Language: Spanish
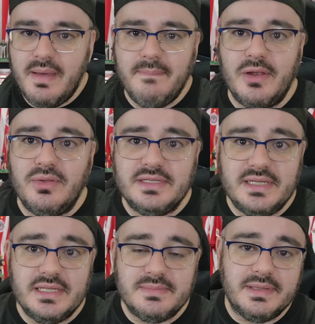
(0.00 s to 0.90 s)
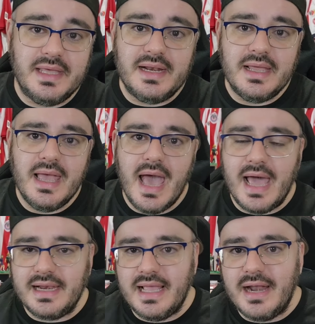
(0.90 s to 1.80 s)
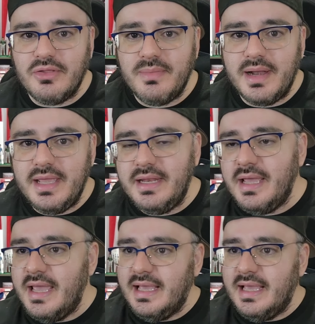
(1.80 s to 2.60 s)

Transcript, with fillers: pero decides meter a Ricardo Marín,